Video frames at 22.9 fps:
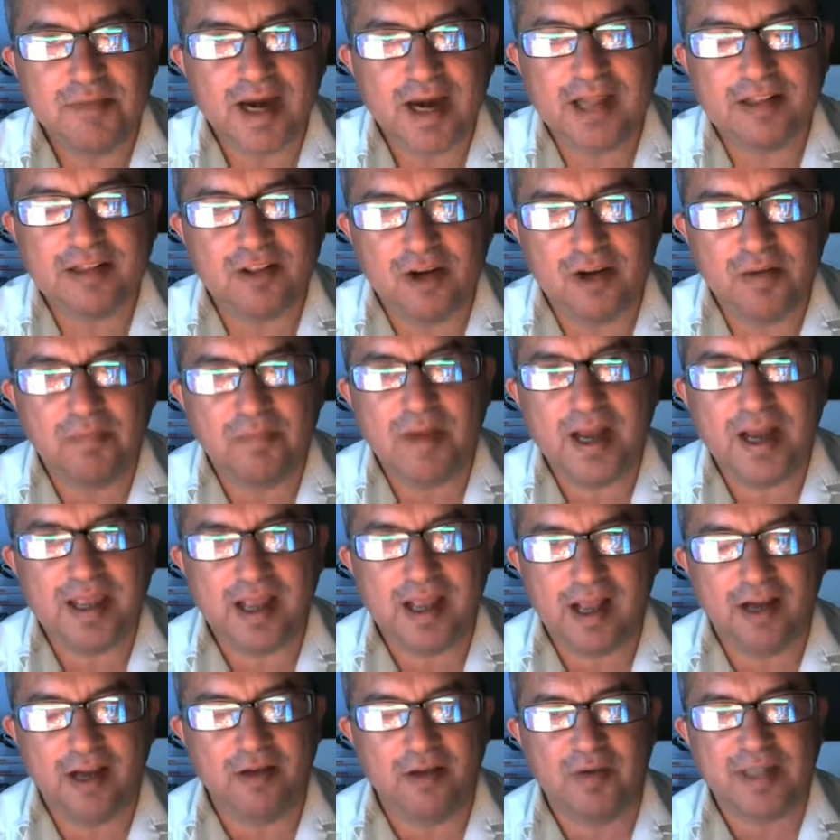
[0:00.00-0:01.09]
maratón,
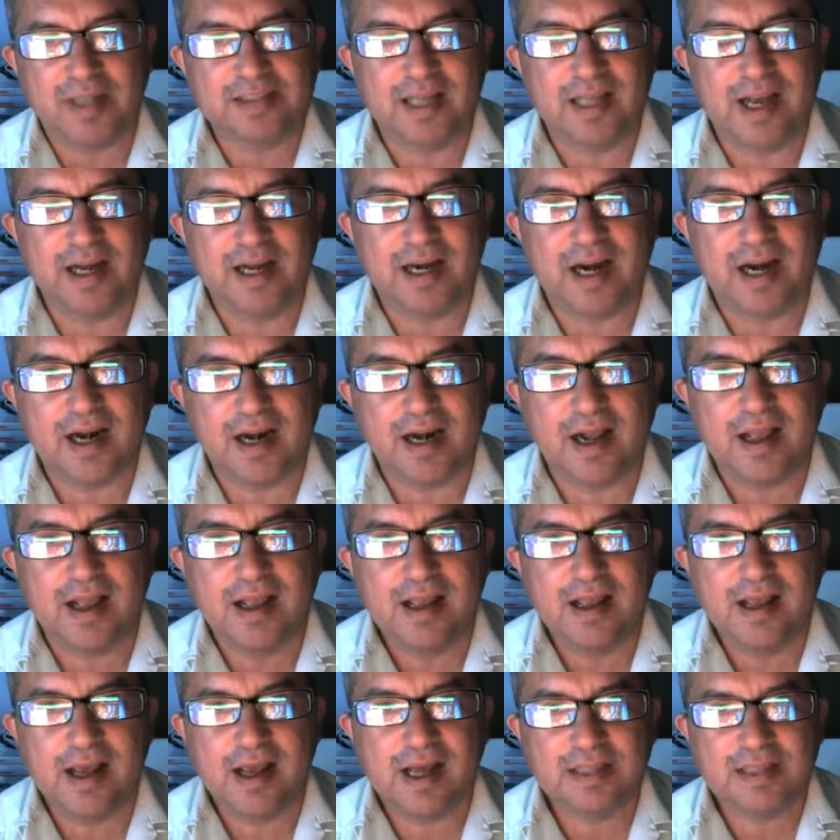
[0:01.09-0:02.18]
vaya, lo vas a ganar
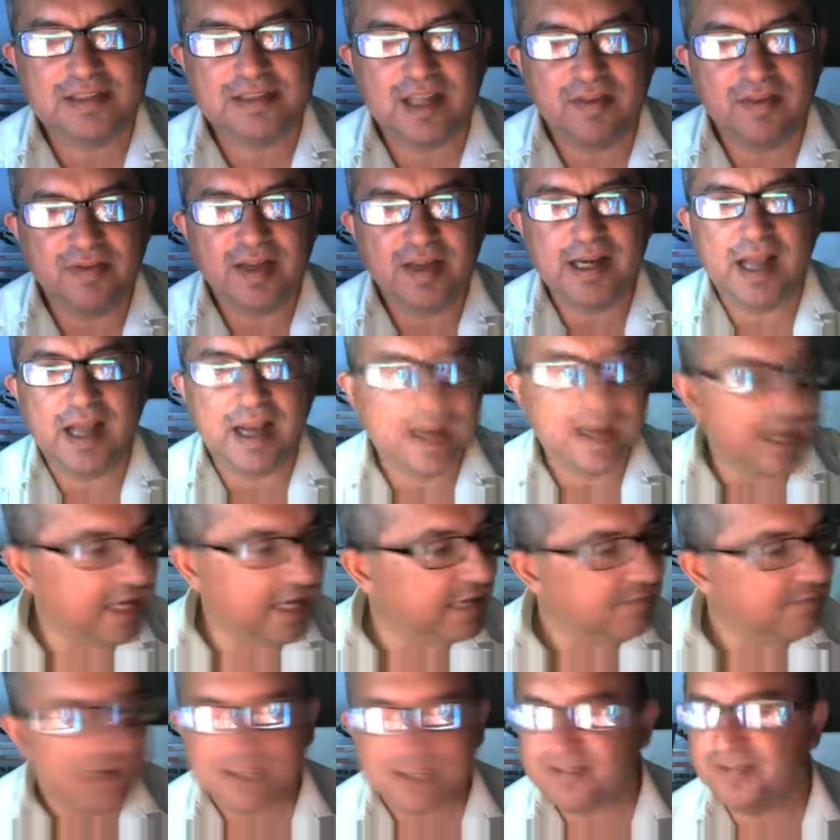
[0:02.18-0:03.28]
hasta el final. Era
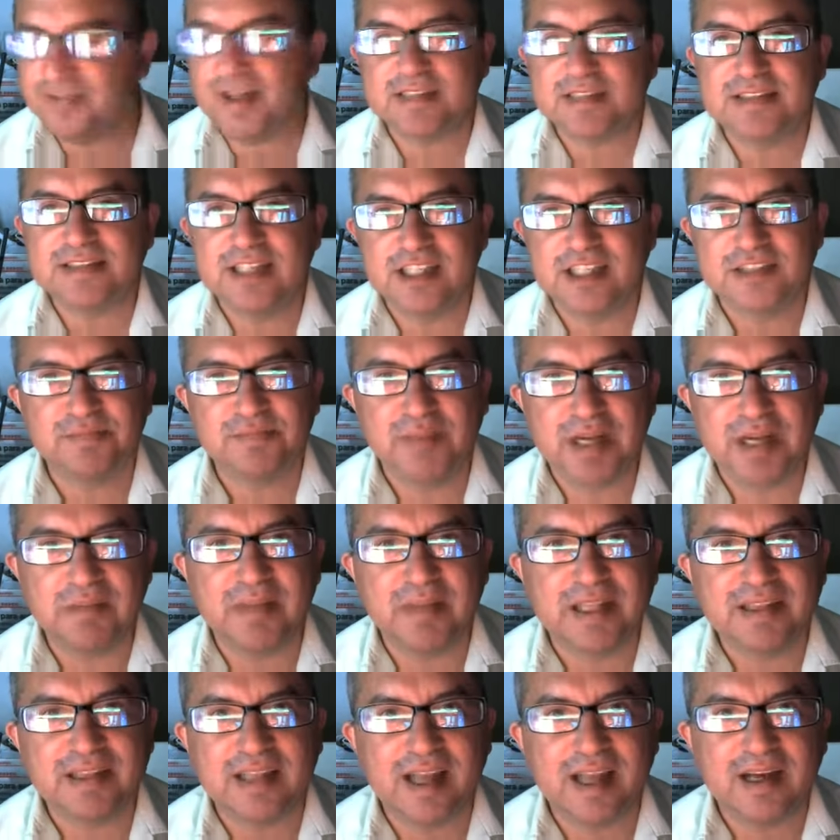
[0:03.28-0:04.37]
más fácil
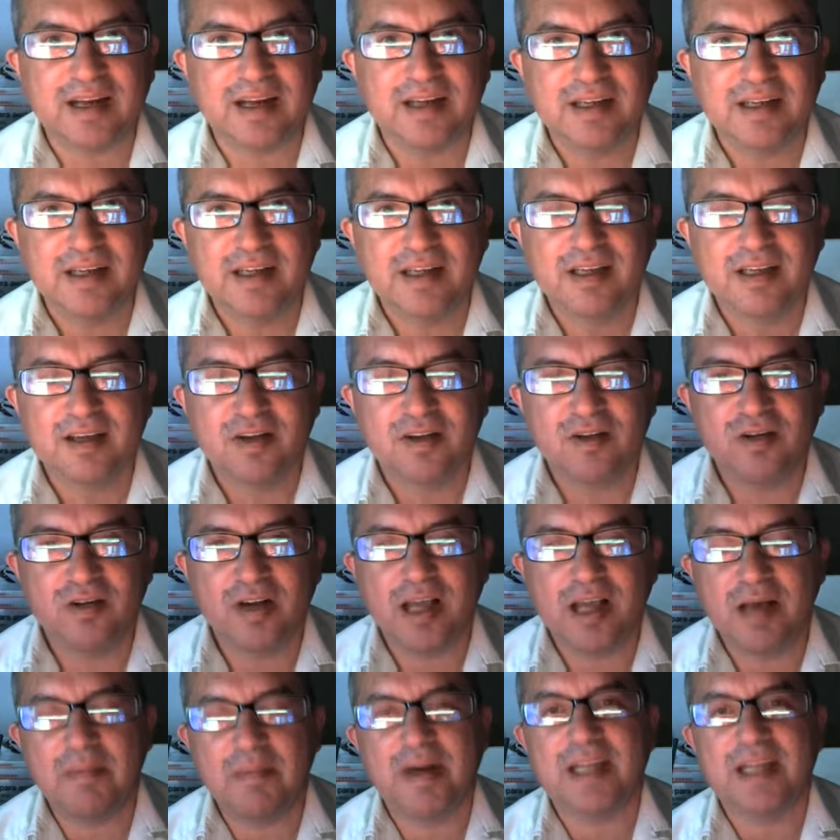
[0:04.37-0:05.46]
experimentar con
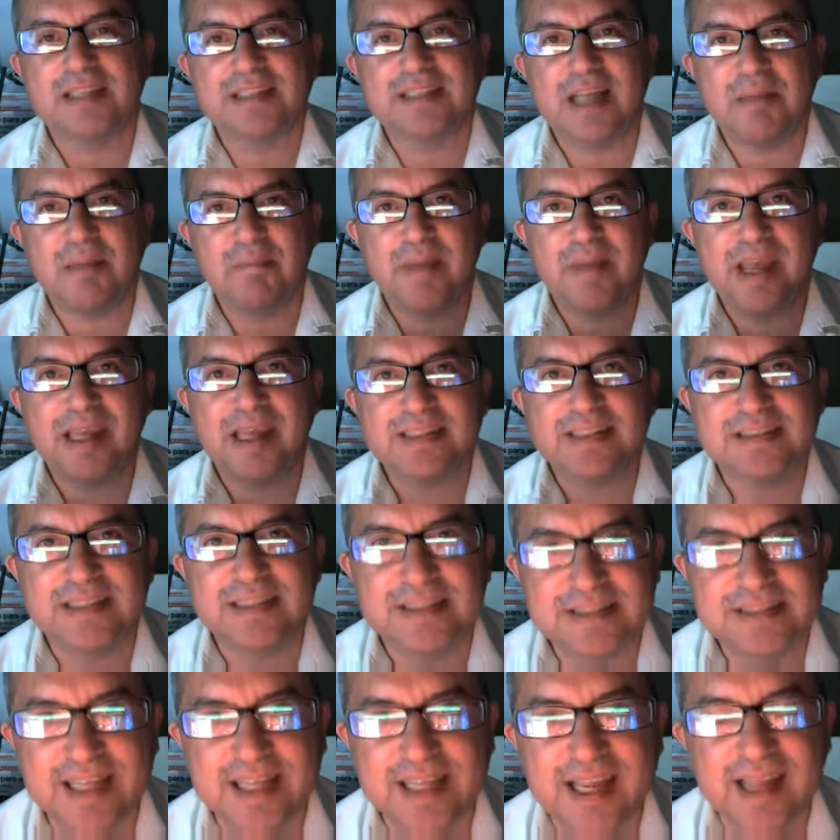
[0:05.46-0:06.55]
cámaras
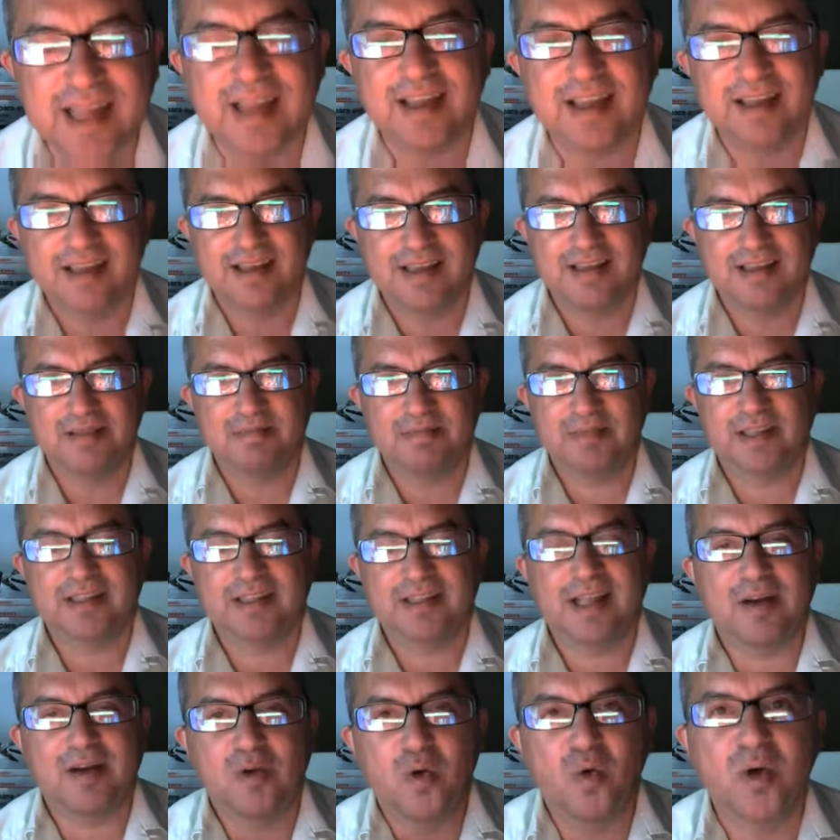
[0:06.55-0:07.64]
APS-C,
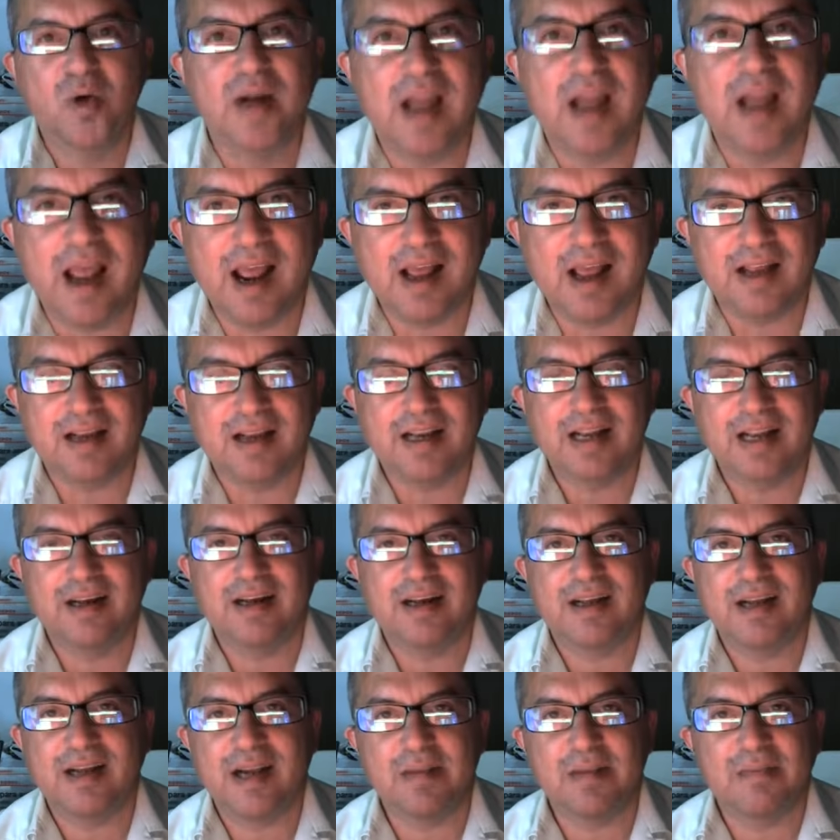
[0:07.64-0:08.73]
meter una,
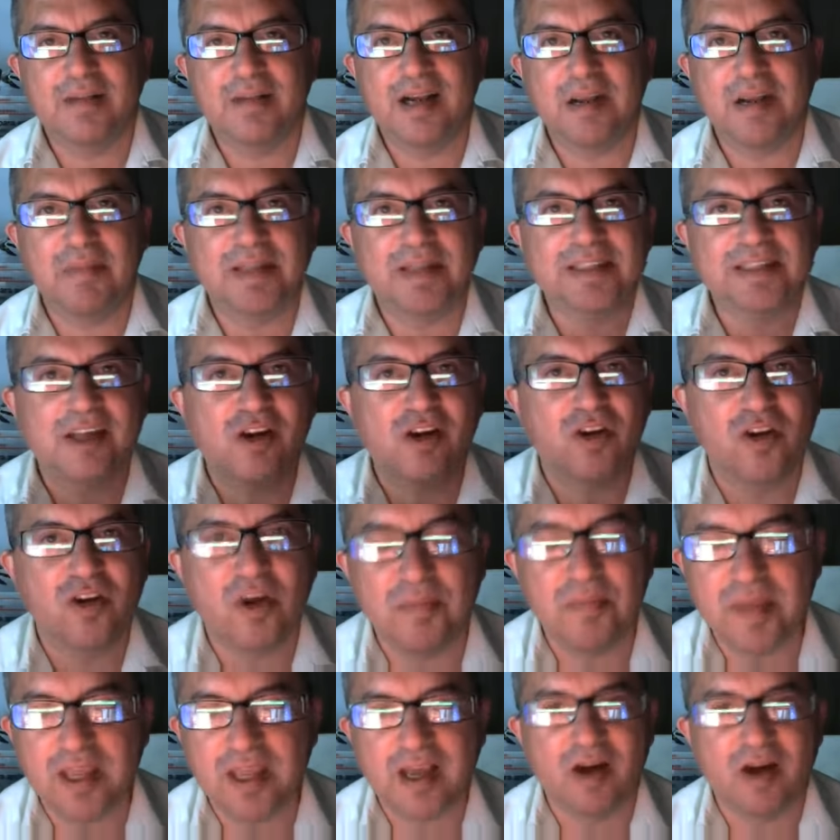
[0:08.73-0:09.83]
la, la más
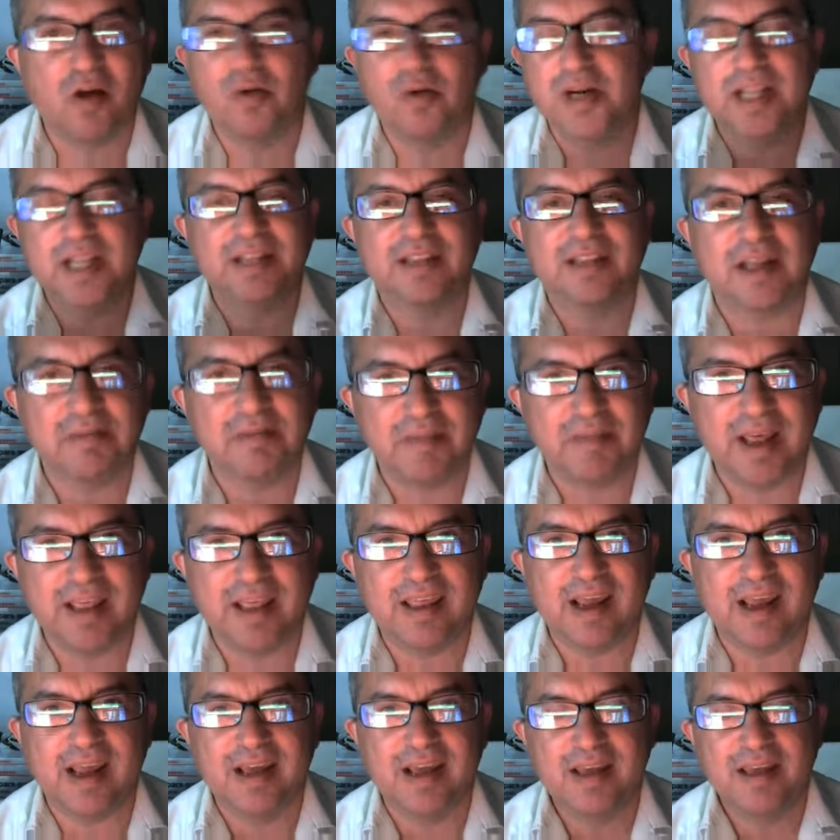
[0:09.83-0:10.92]
económica o una
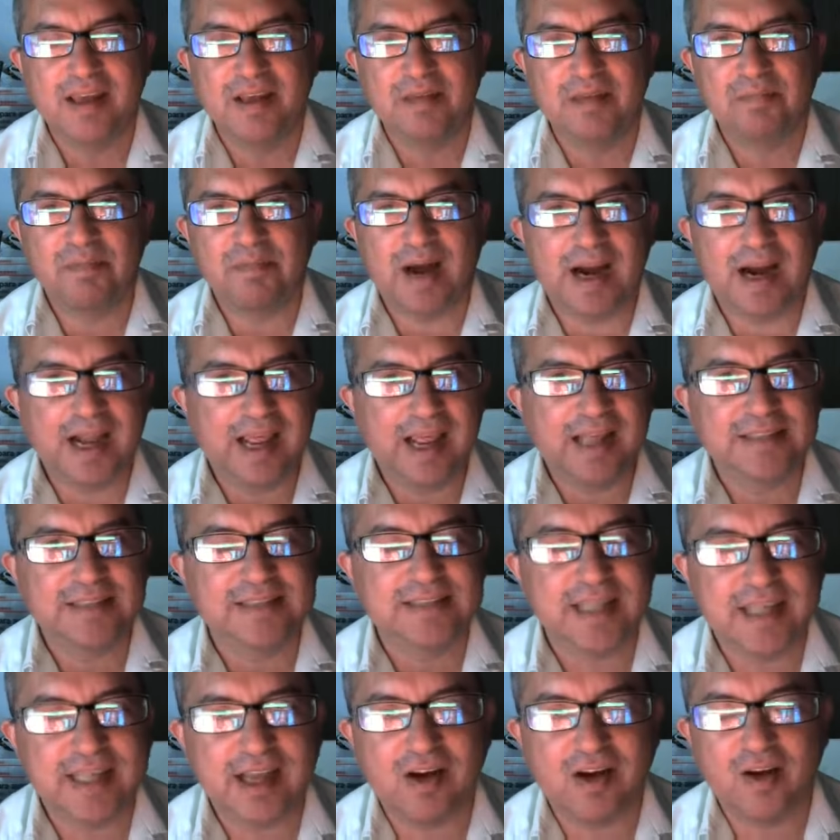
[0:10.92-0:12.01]
intermedia
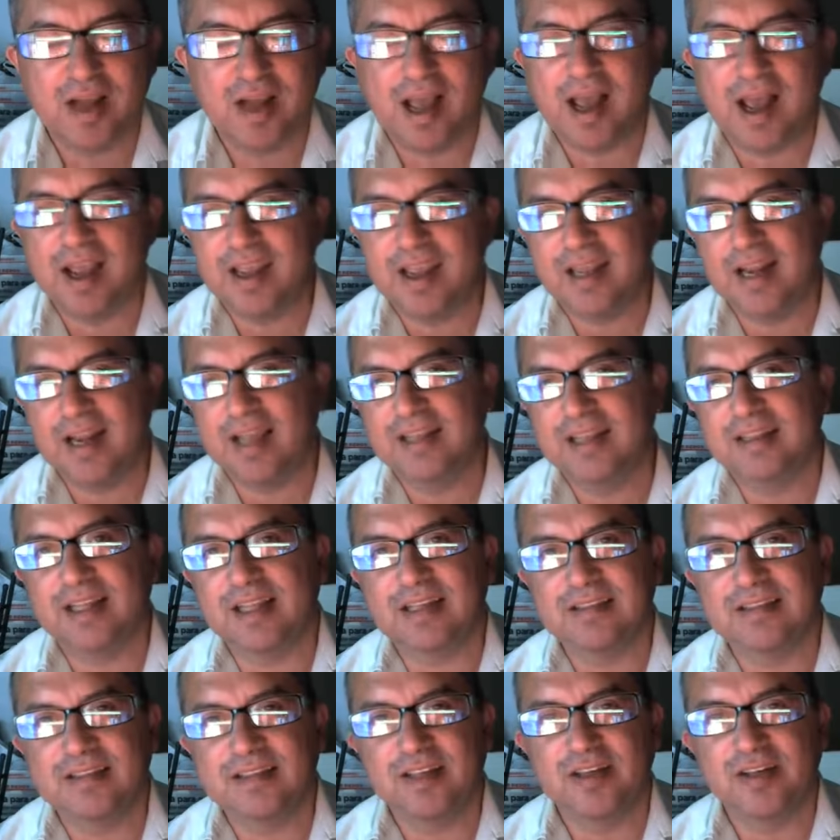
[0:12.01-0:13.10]
Parece que ahora hay la
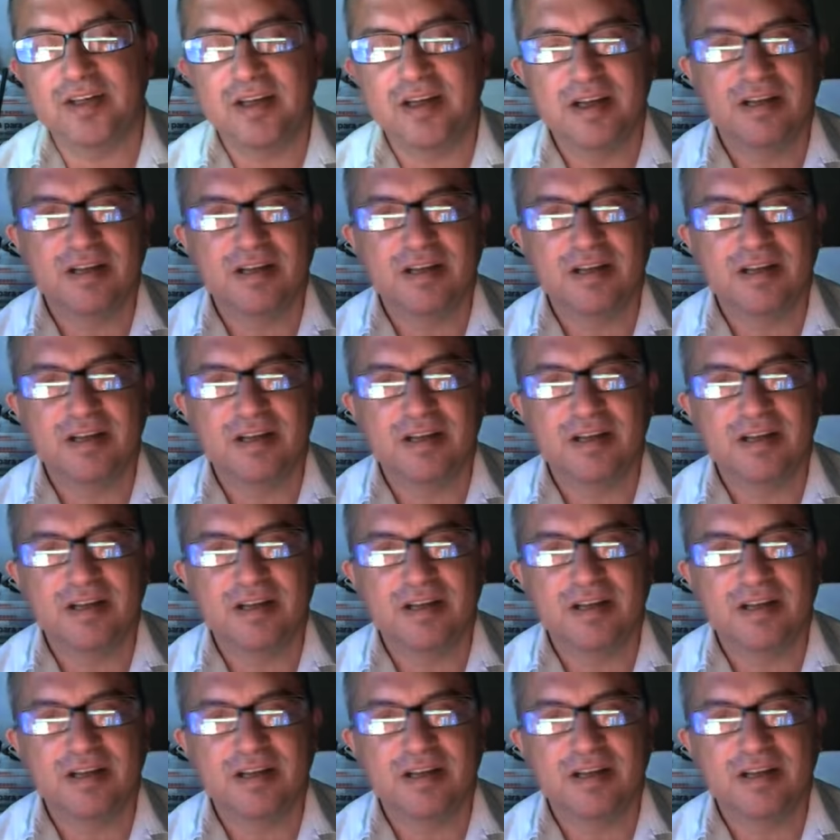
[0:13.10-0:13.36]
intención,